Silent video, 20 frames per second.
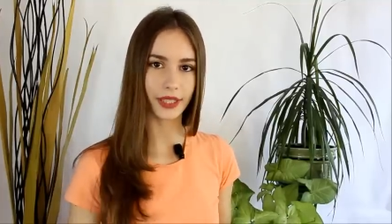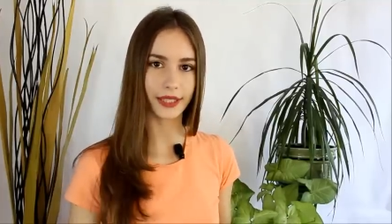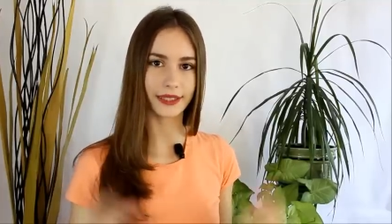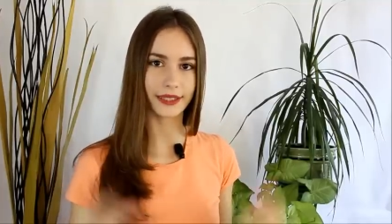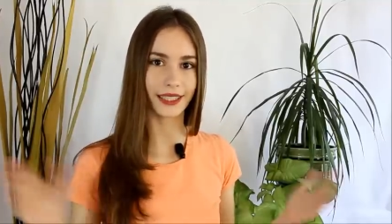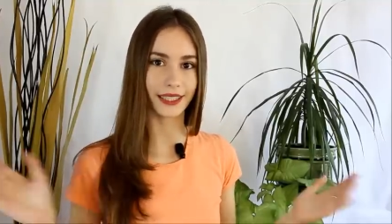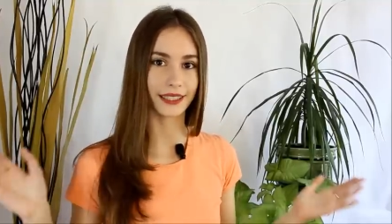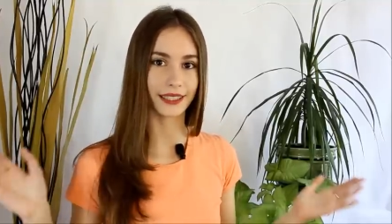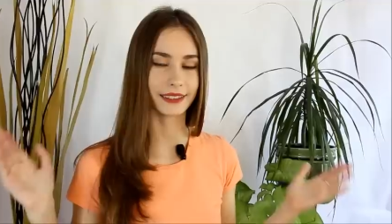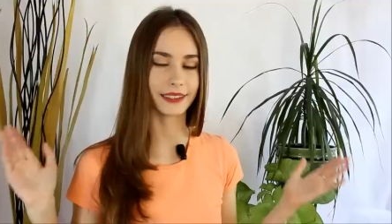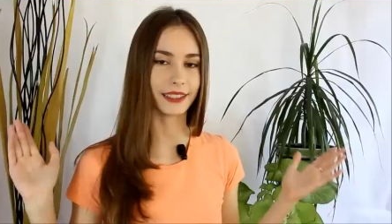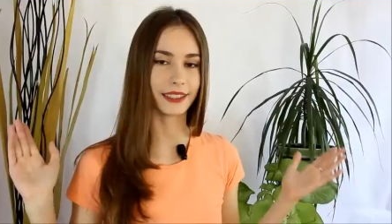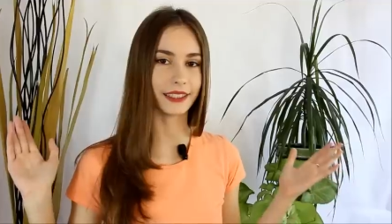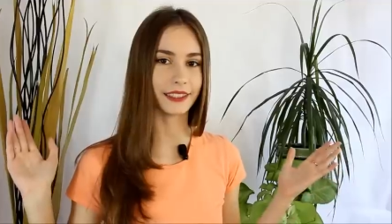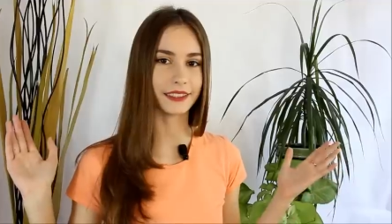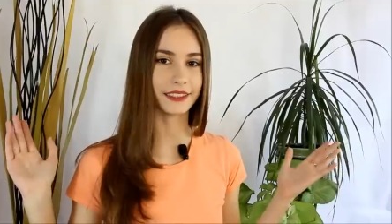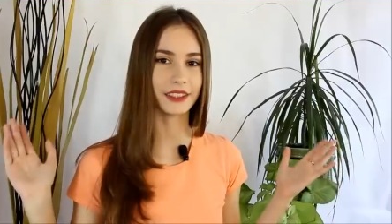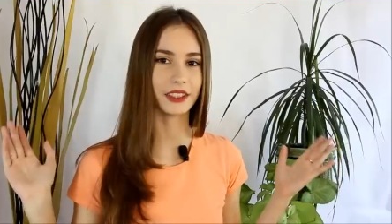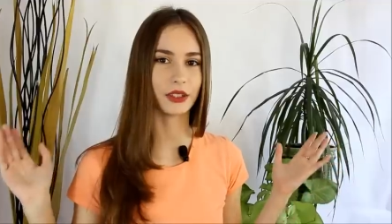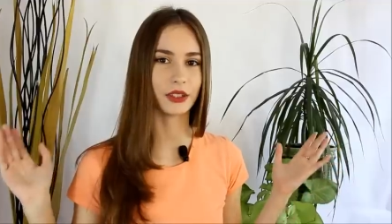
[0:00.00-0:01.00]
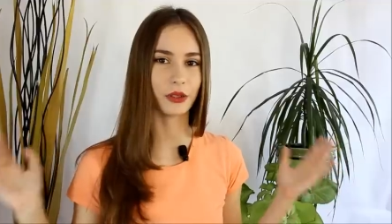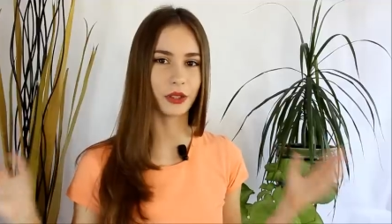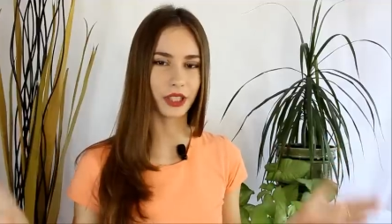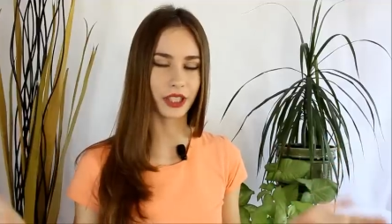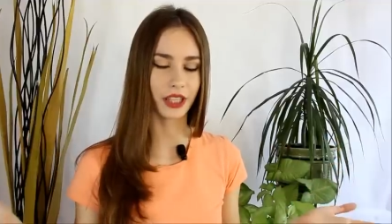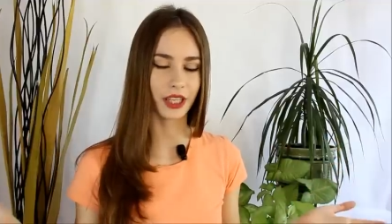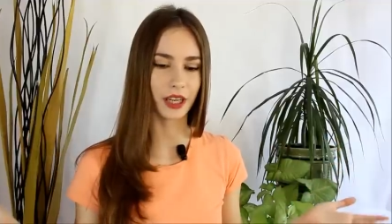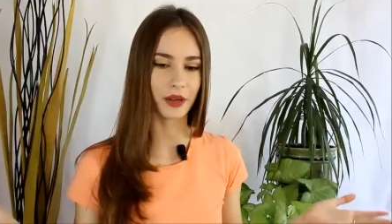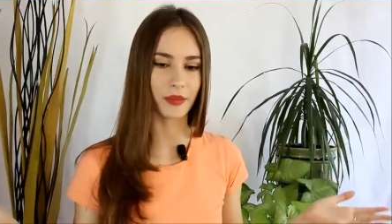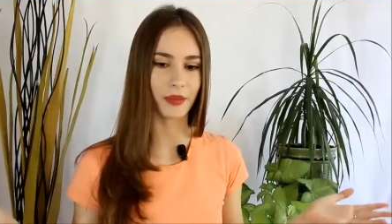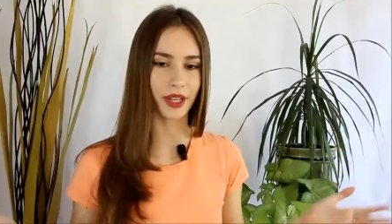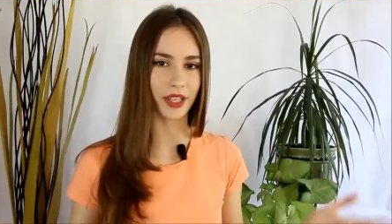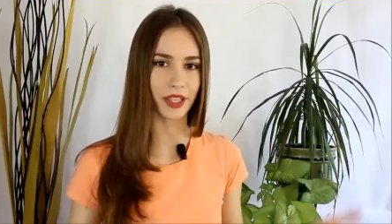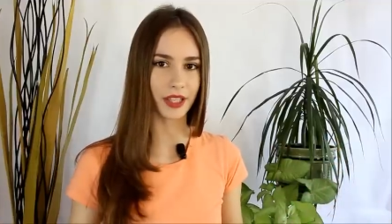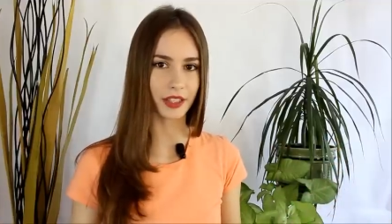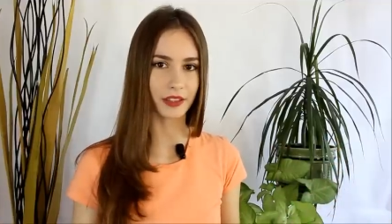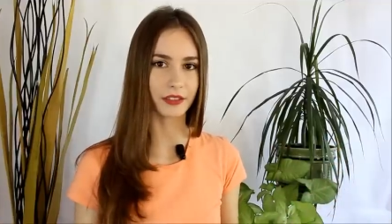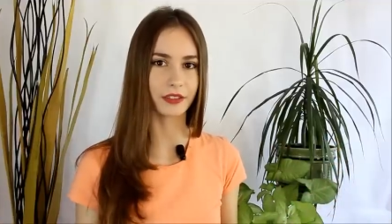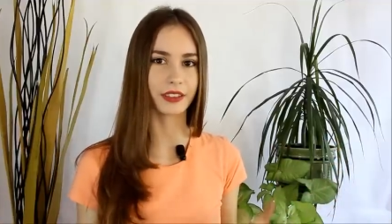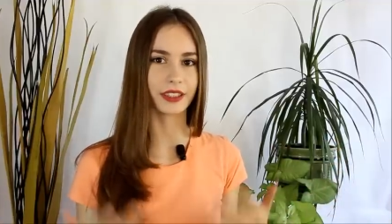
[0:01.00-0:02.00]
Итак, это история о
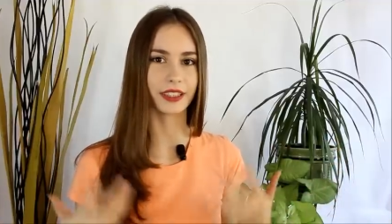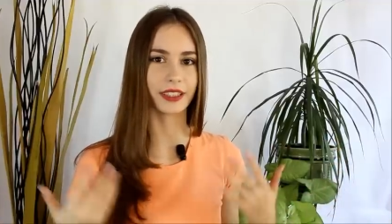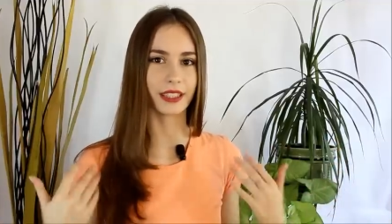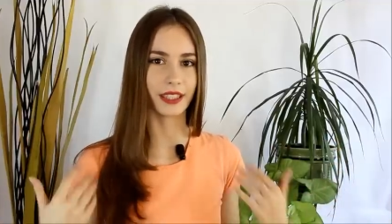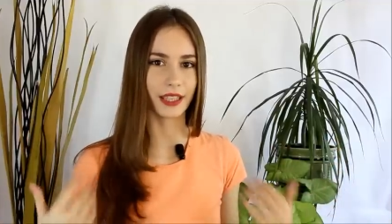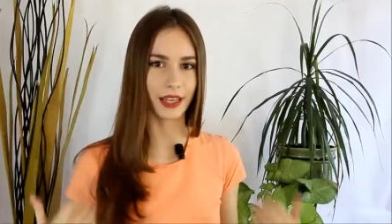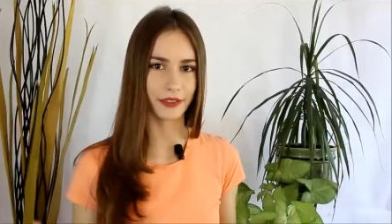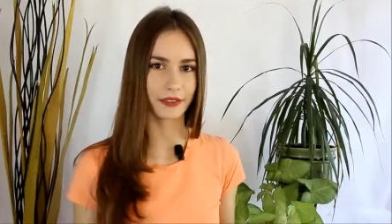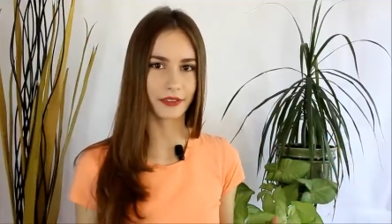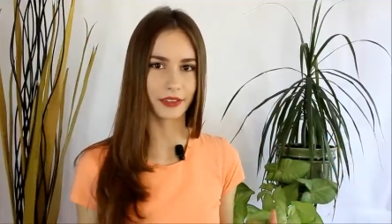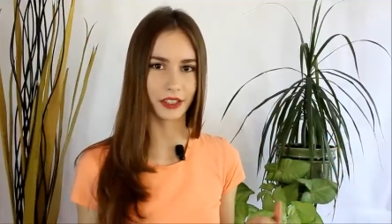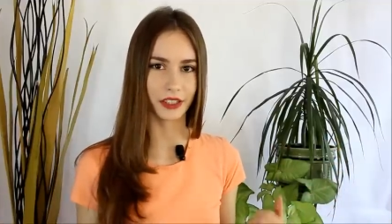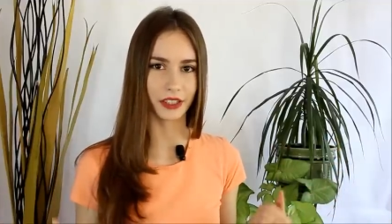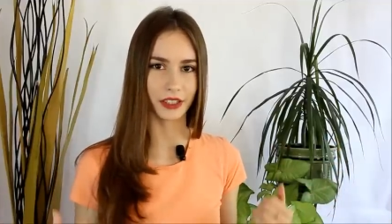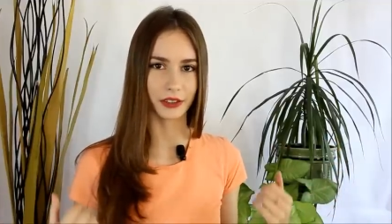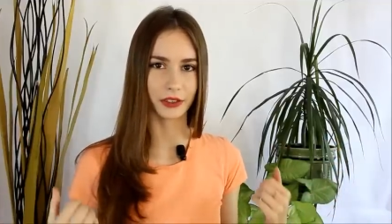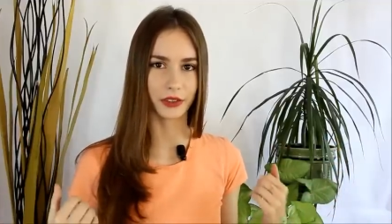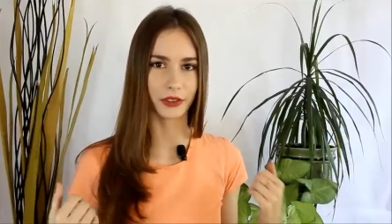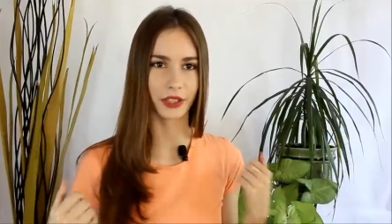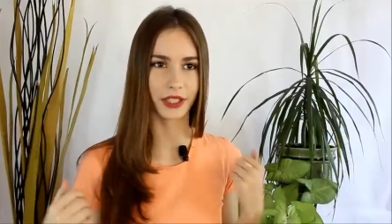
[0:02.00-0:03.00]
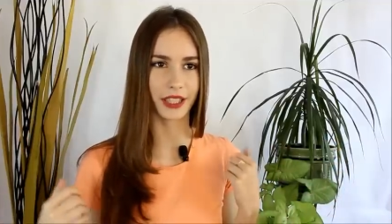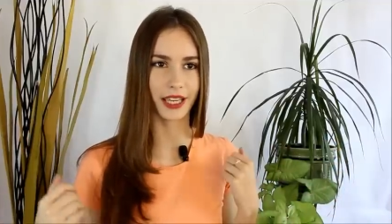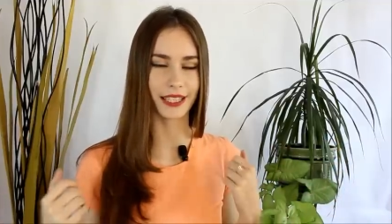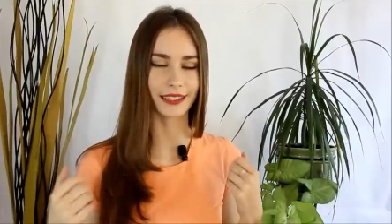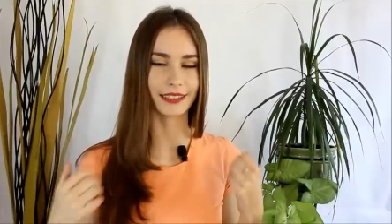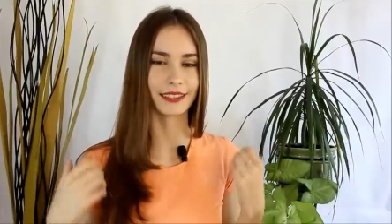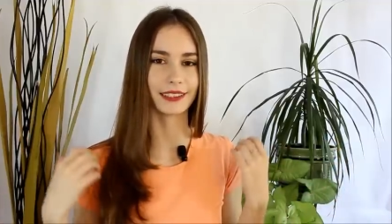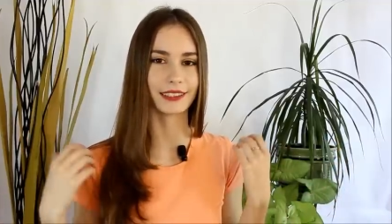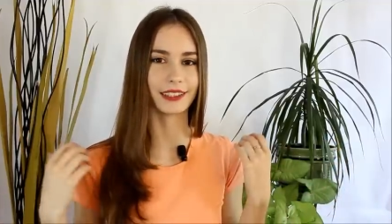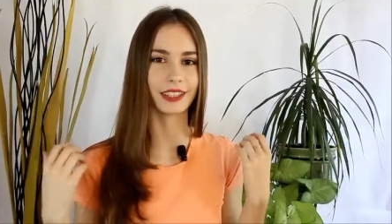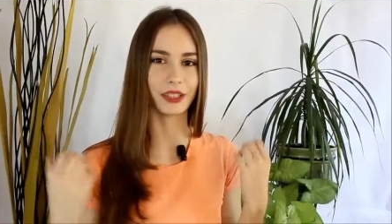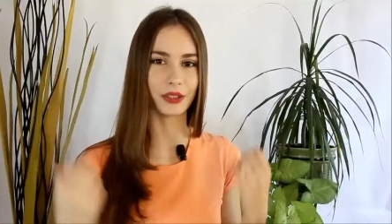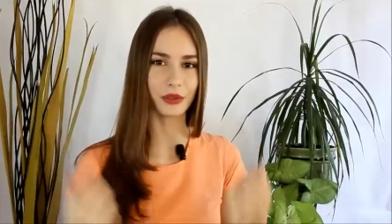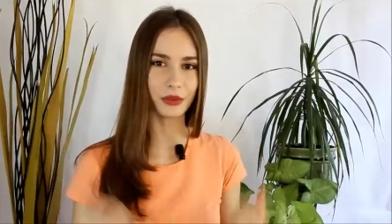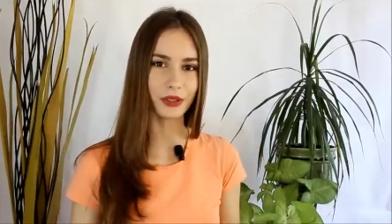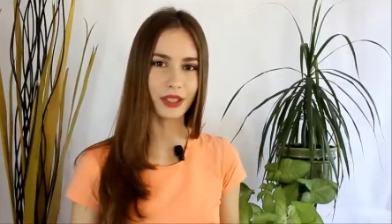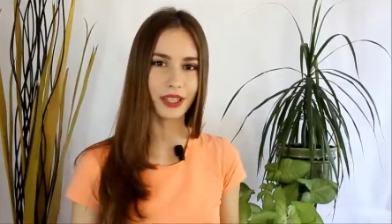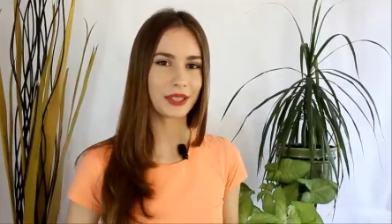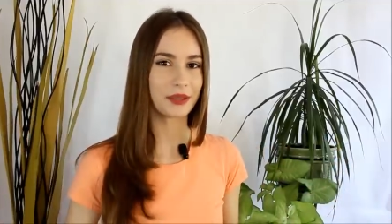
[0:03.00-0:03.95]
моих фотографиях, которые я создаю,